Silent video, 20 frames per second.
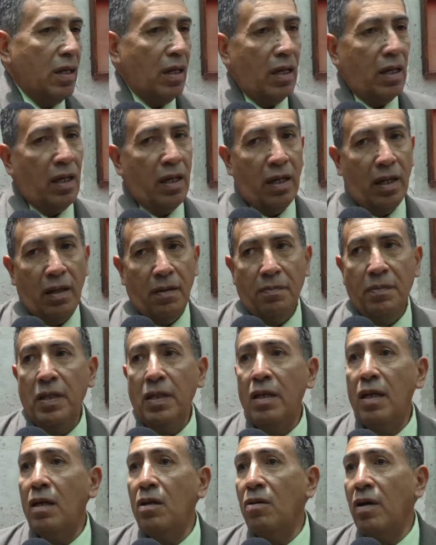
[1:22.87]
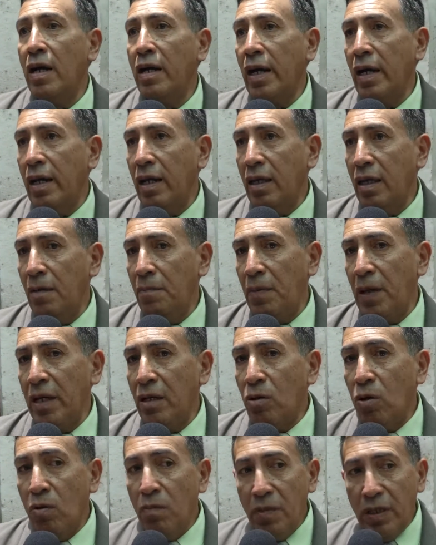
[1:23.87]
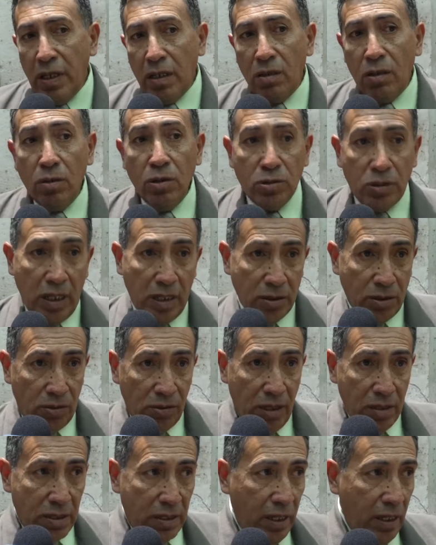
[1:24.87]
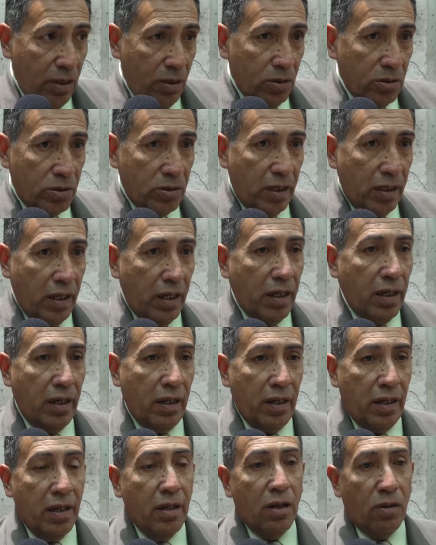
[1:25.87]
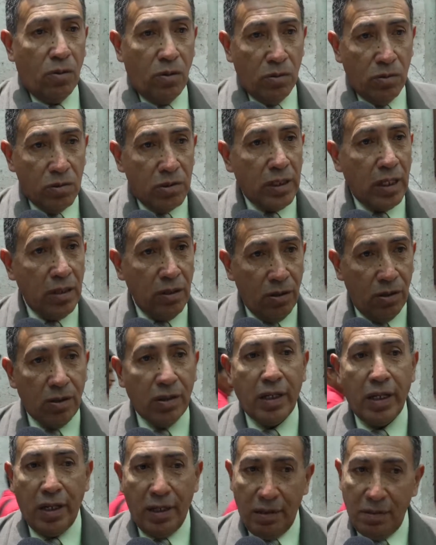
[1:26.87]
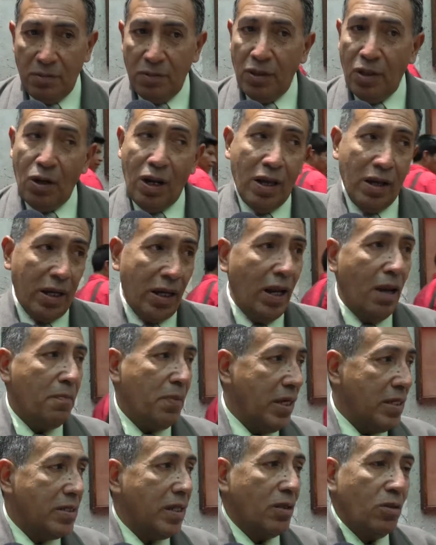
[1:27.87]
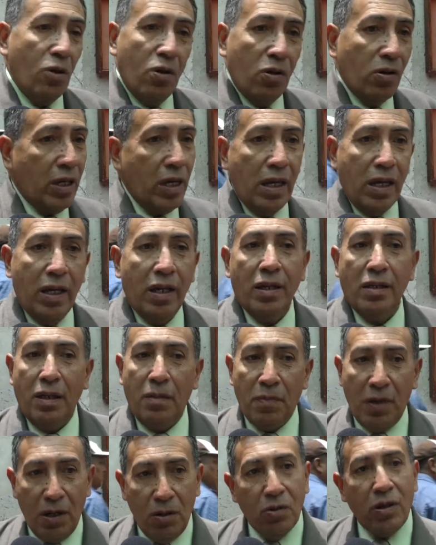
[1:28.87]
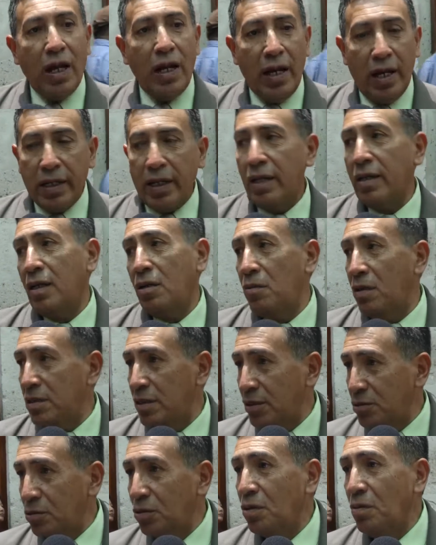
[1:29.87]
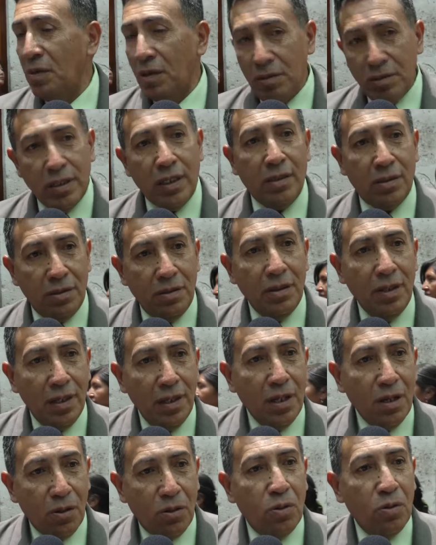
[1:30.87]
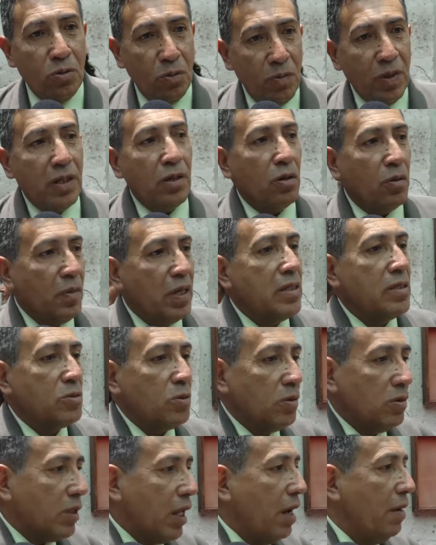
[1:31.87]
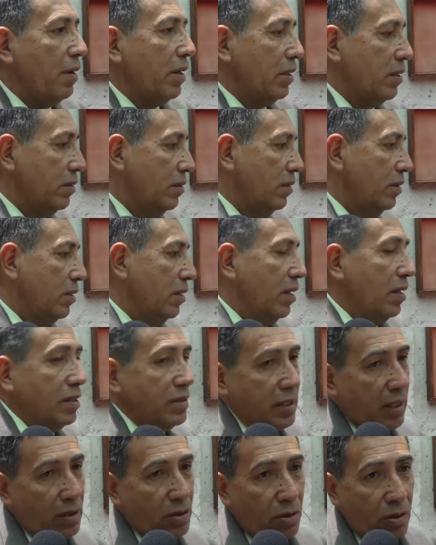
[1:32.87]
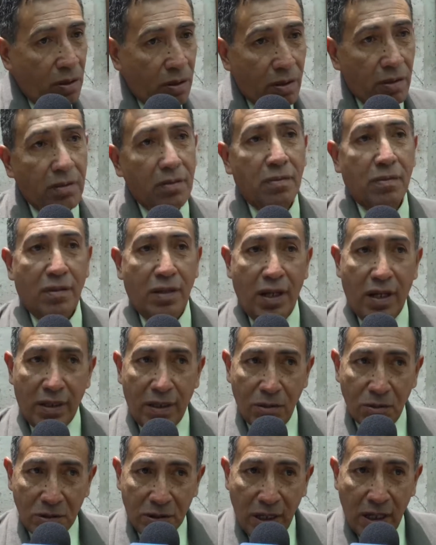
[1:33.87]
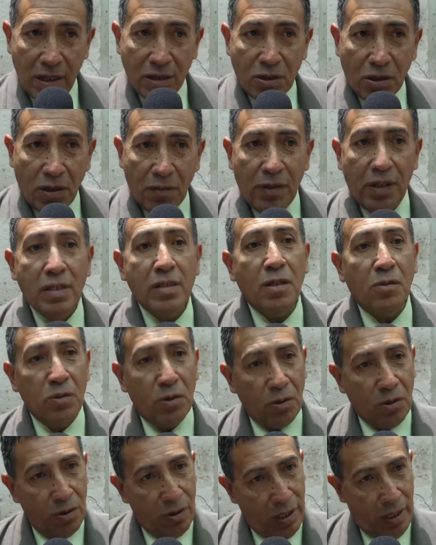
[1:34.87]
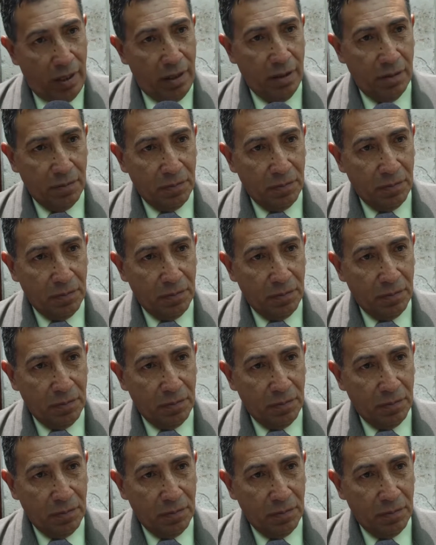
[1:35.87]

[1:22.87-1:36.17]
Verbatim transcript: Eh, vinieron a Arequipa y con micro, y ustedes son testigos, que con un señor que, no la, que la prensa no lo quiere, de peluca larga, que no voy a decir su nombre, ¿no es cierto? Con un micro me insultaba El señor, a quien usted ha hecho referencia junto con él.